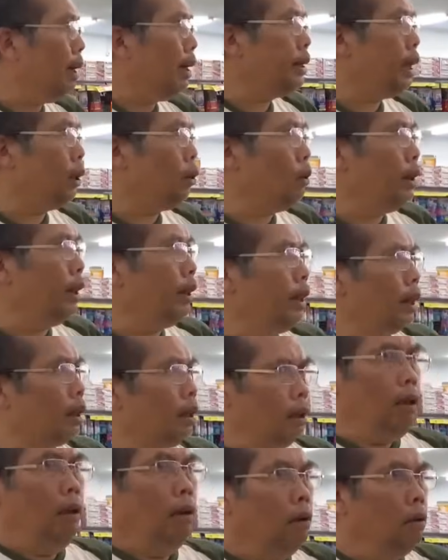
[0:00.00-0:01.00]
tiba-tiba saya
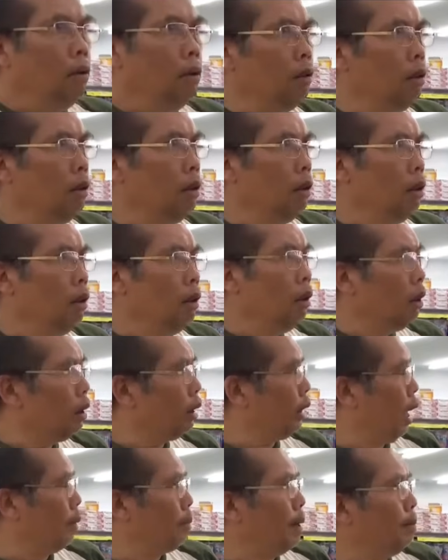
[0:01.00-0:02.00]
gue nengok
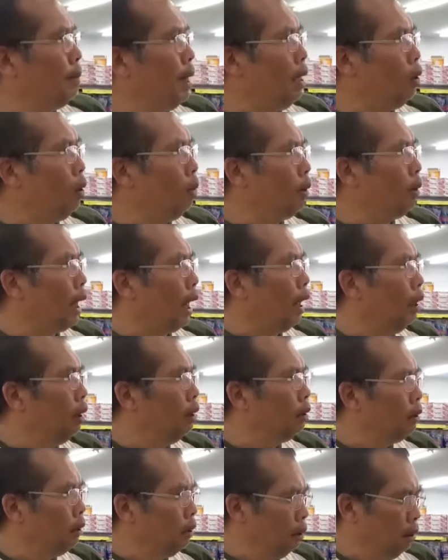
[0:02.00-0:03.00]
kenapa nggak gue
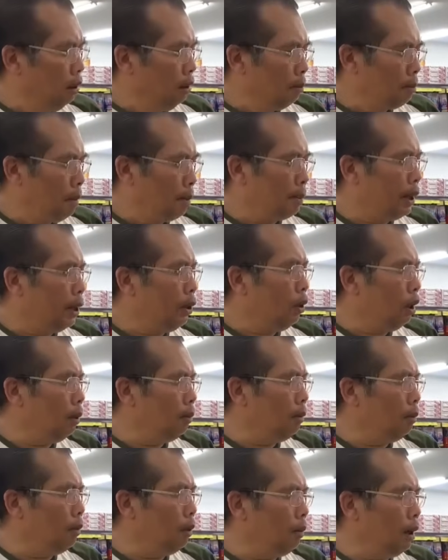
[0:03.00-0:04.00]
bilang
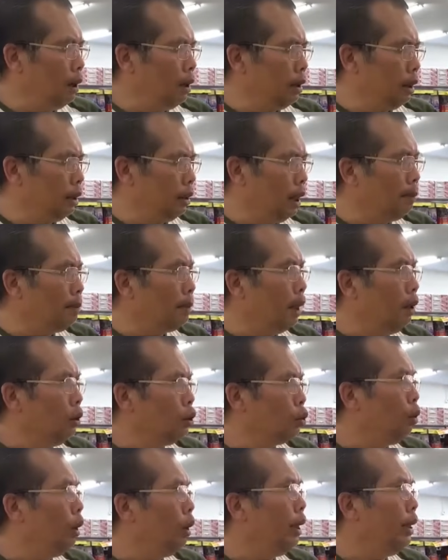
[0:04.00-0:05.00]
Kau tengok
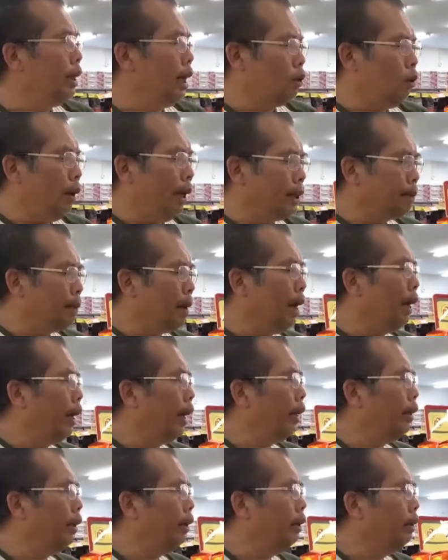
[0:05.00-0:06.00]
kenapa curiga aku
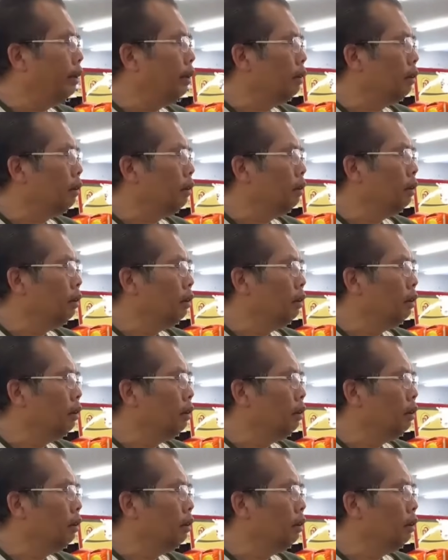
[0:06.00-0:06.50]
expired